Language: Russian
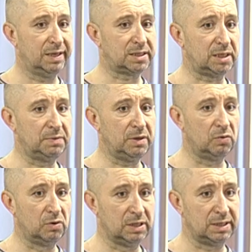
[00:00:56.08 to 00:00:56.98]
Если бы
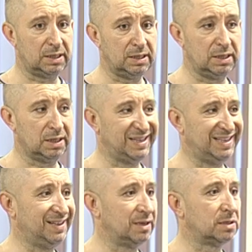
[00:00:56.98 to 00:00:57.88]
он это дело
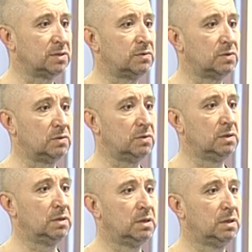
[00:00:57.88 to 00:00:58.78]
не развернул,